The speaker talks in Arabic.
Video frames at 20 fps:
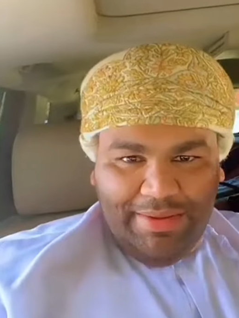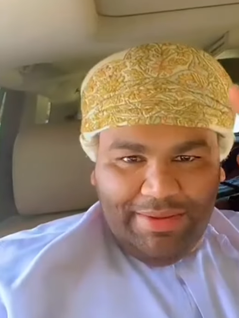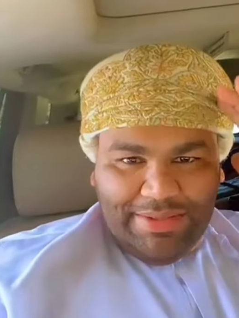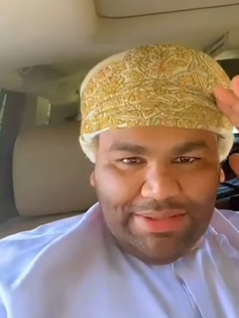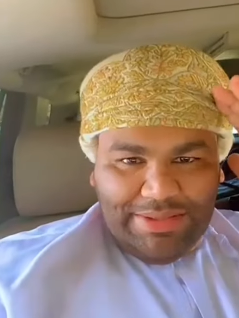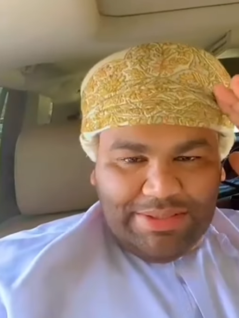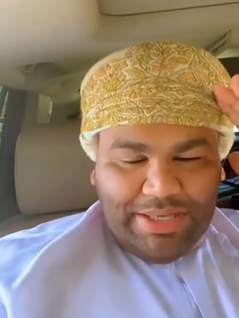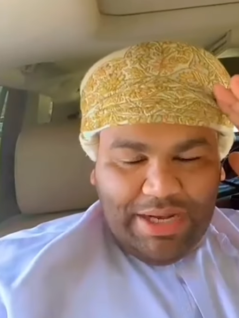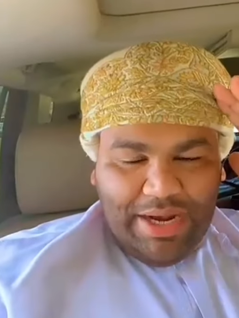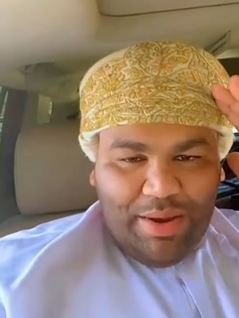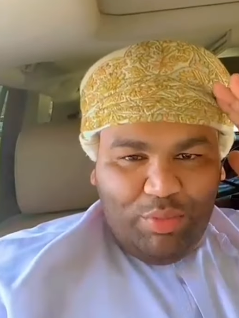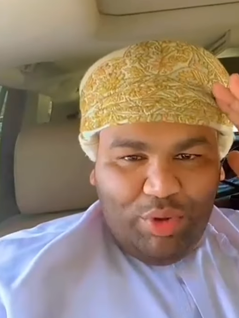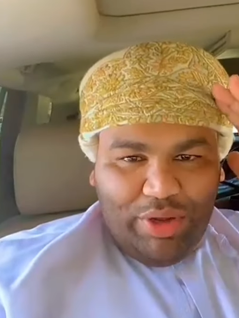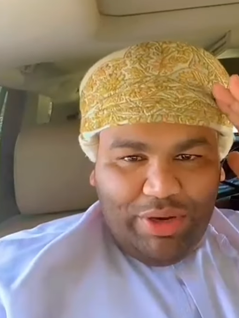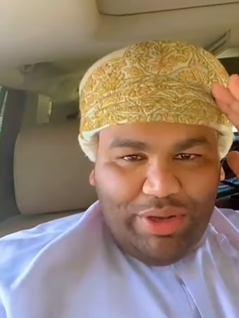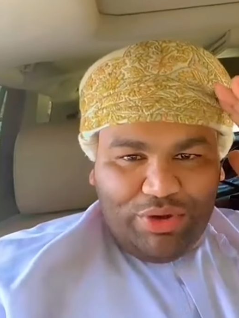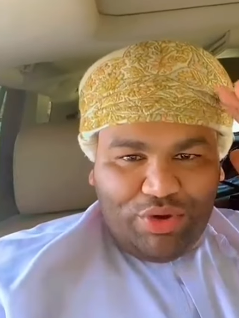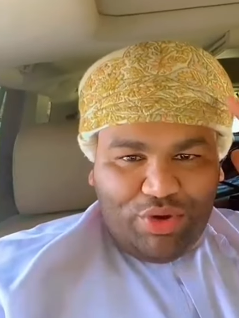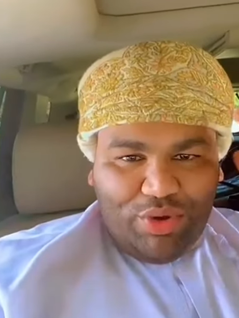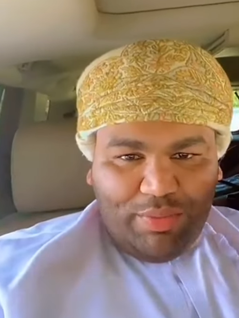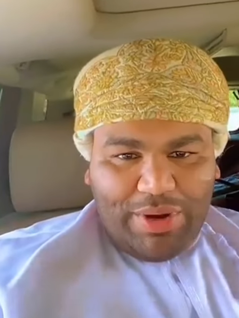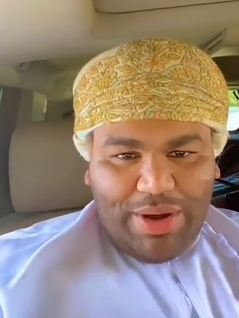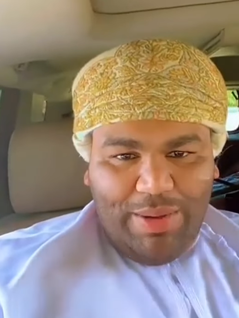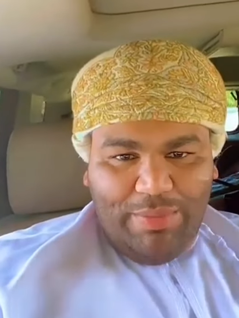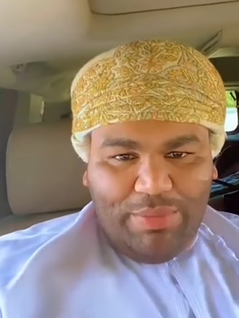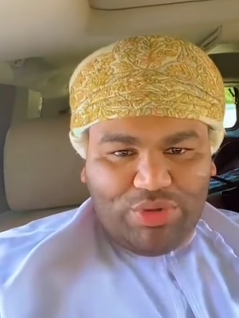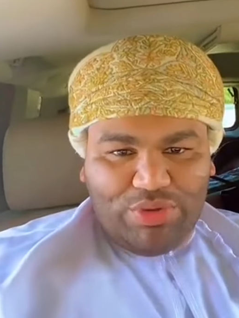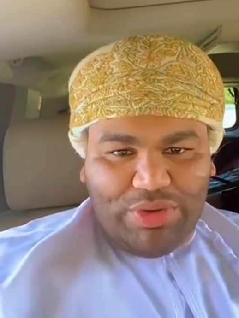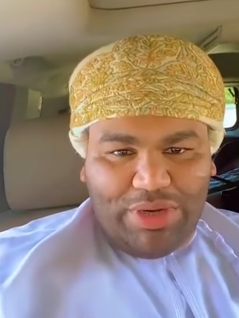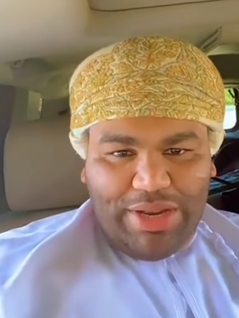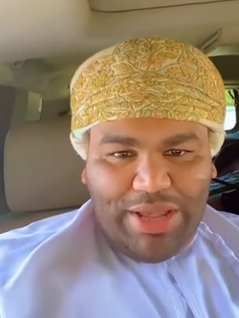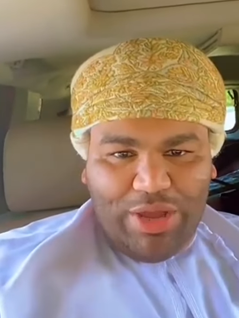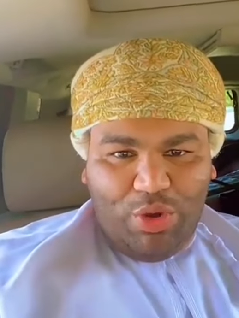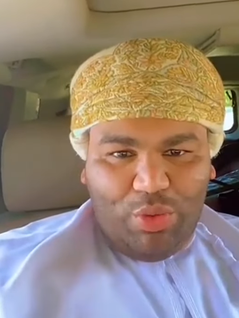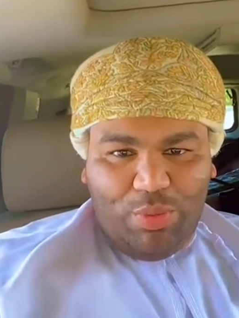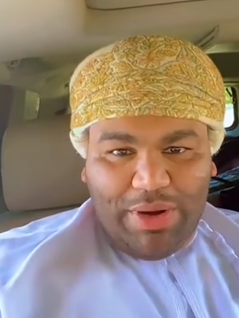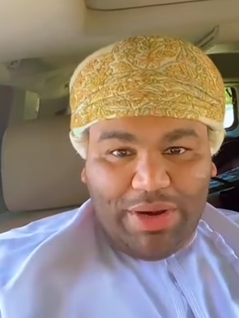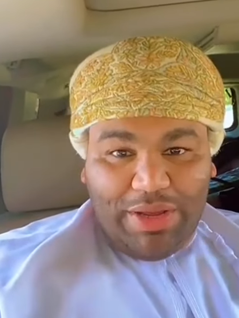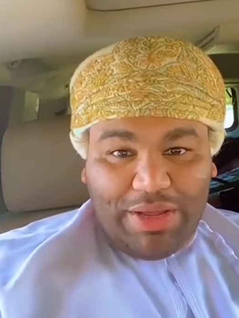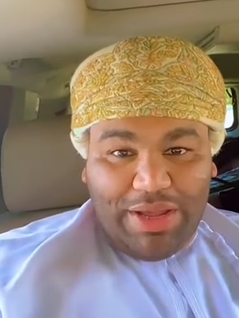السلام عليكم ورحمة الله
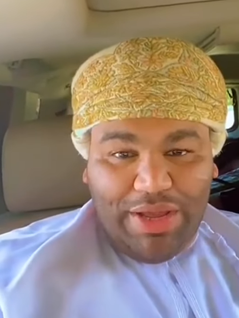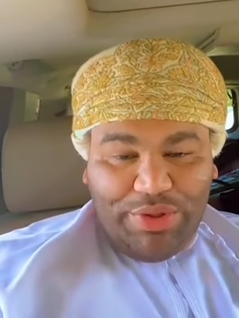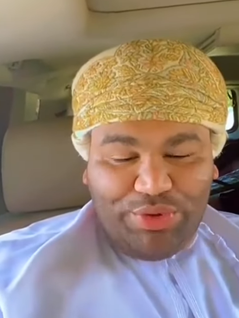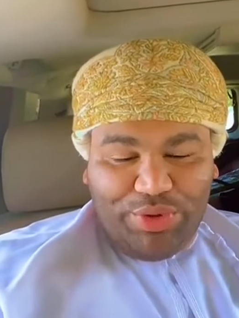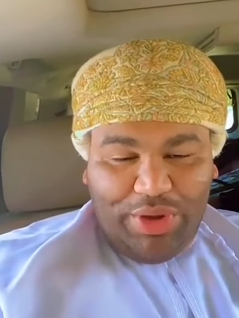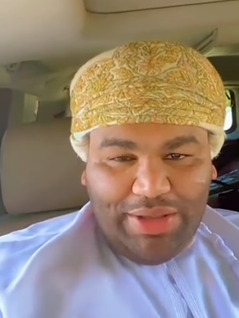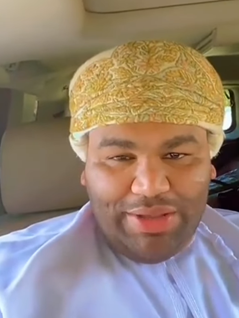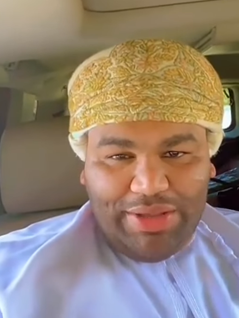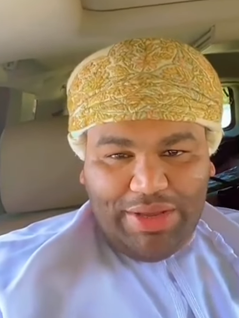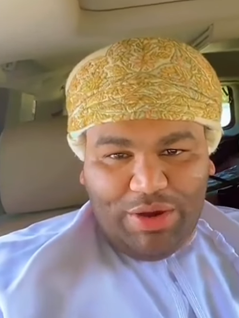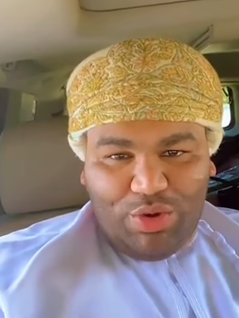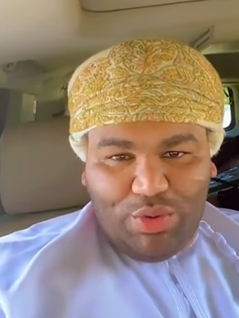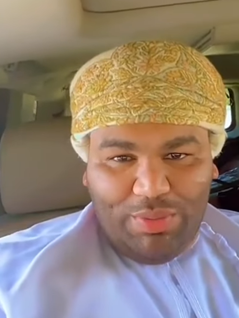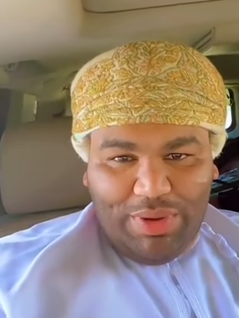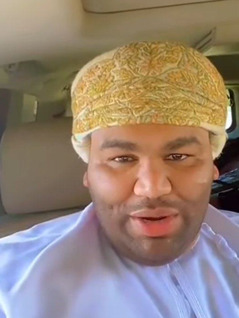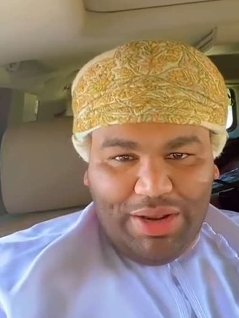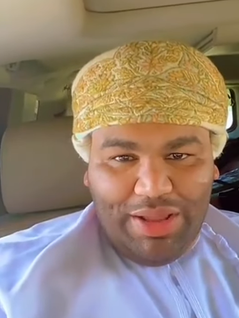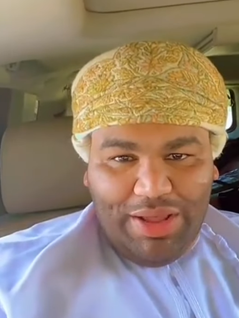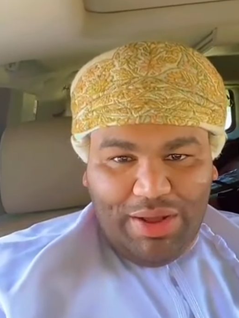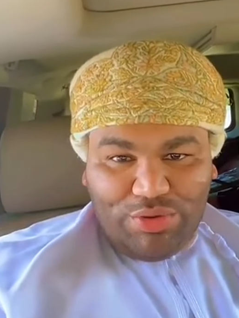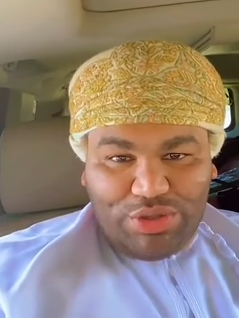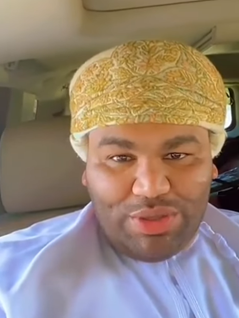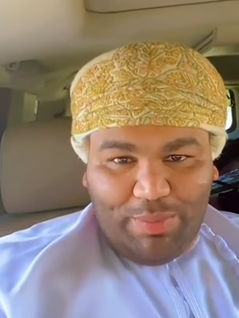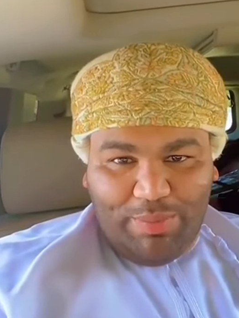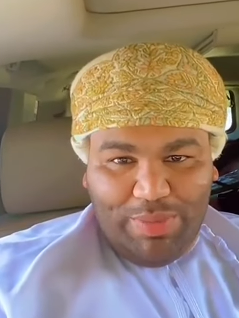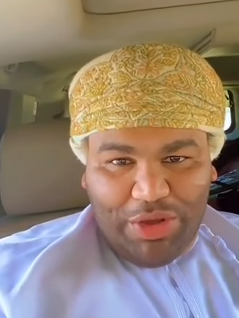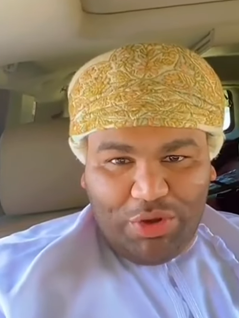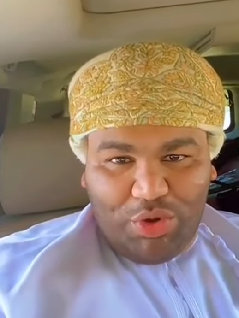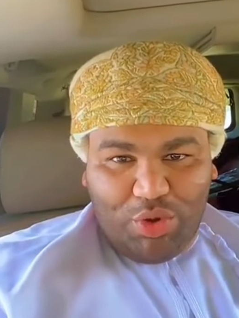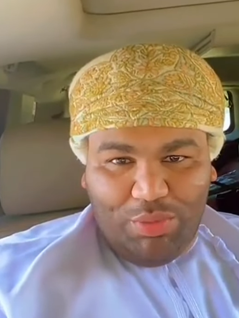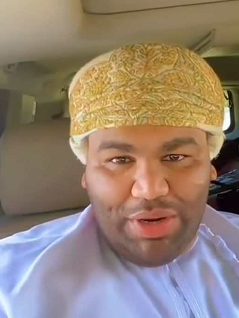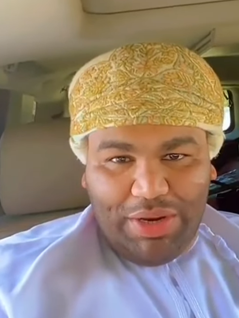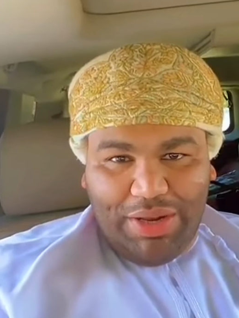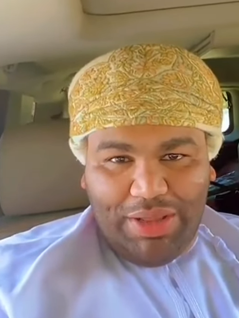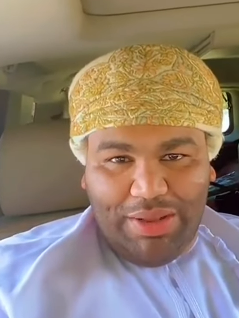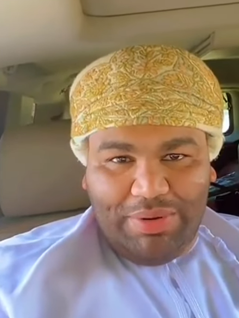وبركاته حياكم الله وصبحكم الله